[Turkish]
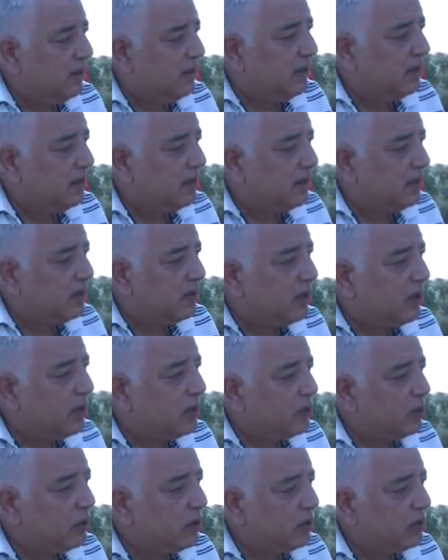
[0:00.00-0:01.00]
İşte
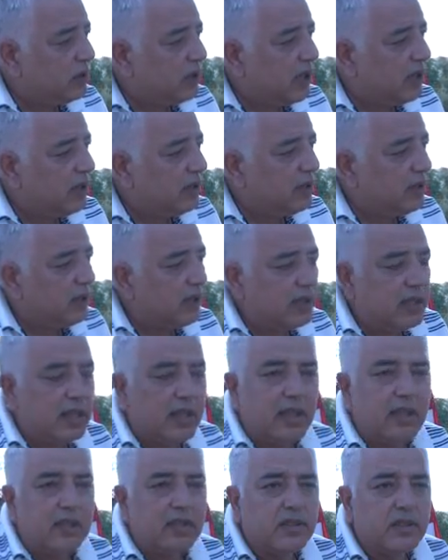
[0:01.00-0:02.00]
ta, son tayini
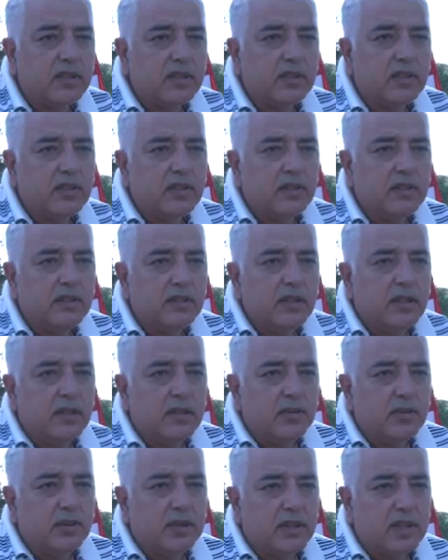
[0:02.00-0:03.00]
Ankara'ya çıktı.
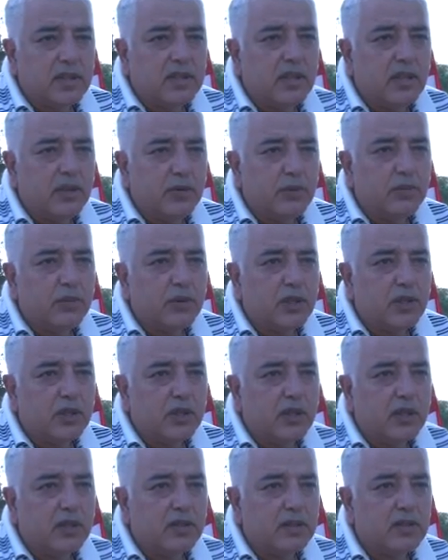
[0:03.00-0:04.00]
Biz de
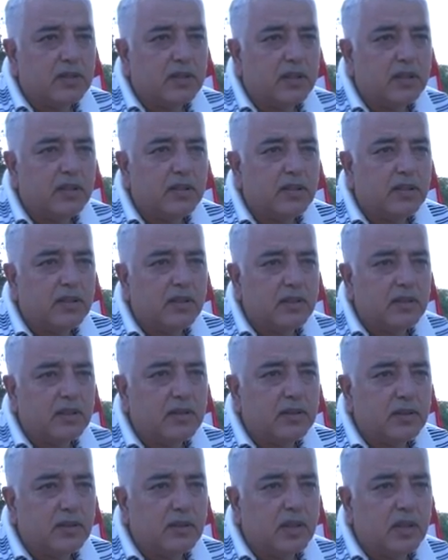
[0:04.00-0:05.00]
sevinmiştik aslında. Dedik
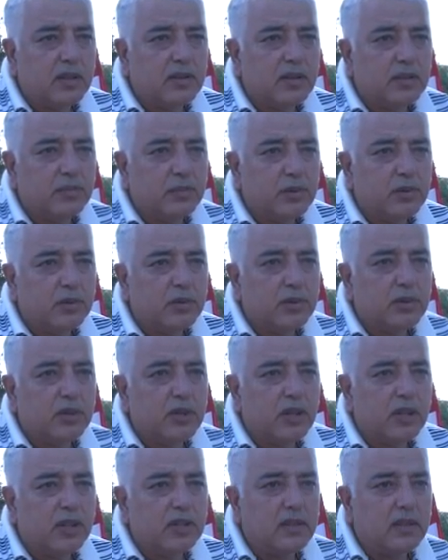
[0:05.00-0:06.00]
artık bu tür
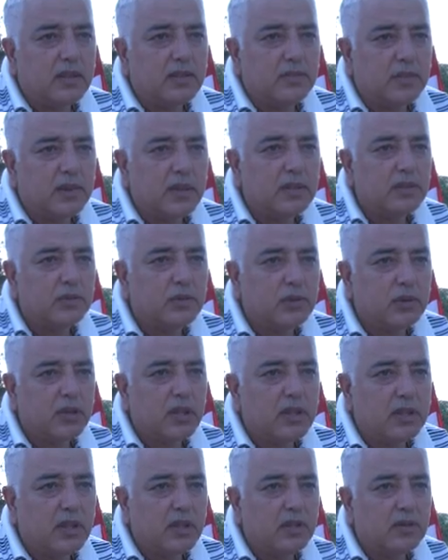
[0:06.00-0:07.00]
şeylerden biraz
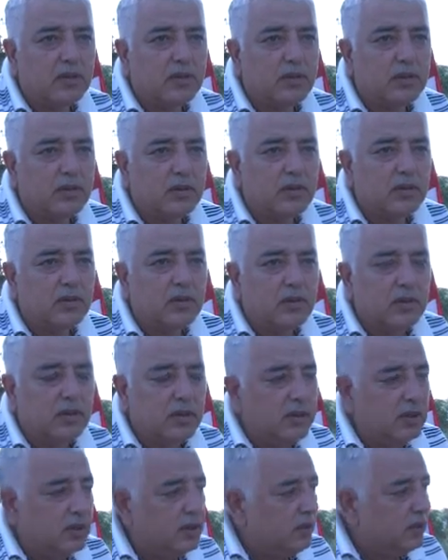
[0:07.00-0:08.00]
uzak kaldı çocuk.
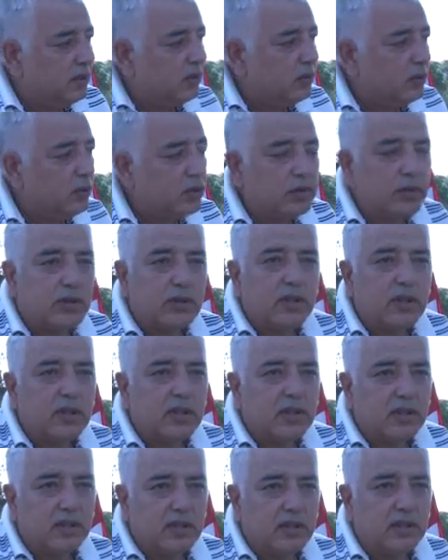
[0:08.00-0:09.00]
Yurt
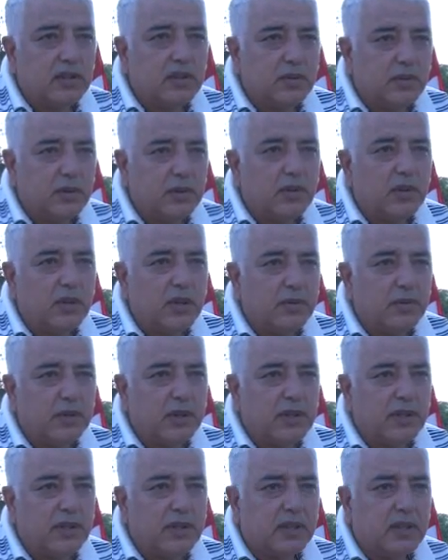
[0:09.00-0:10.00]
dışına gidecekti, bir görev
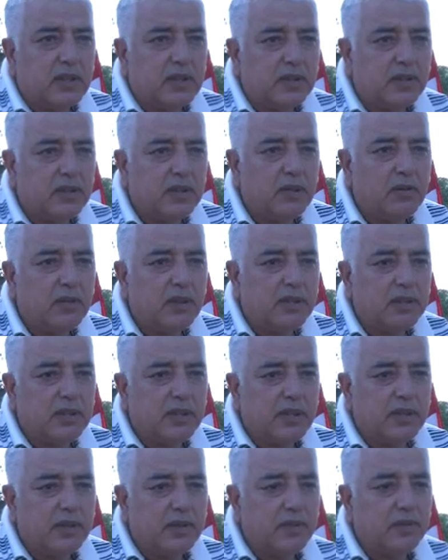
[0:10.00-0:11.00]
vereceklerdi. Devlet
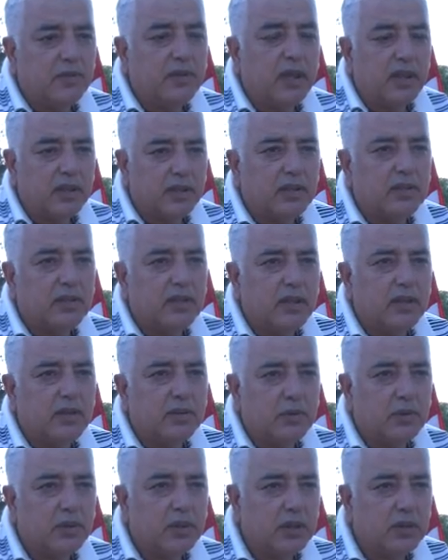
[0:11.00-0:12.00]
de
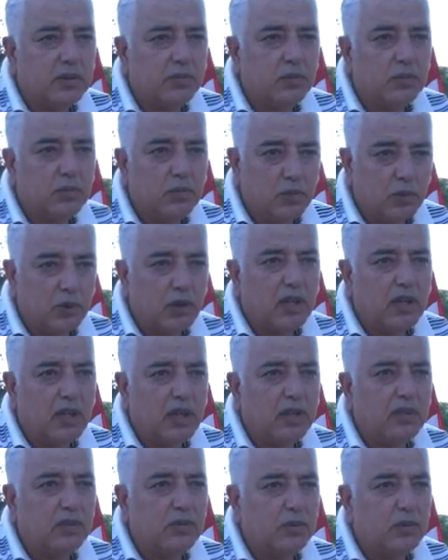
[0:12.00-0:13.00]
farkındaydı bunların
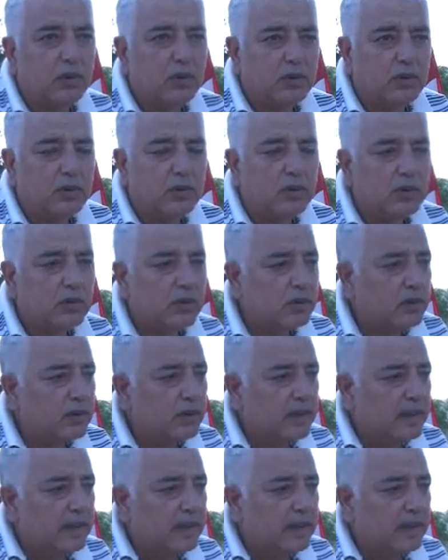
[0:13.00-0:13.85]
morallerinin bozulduğunu.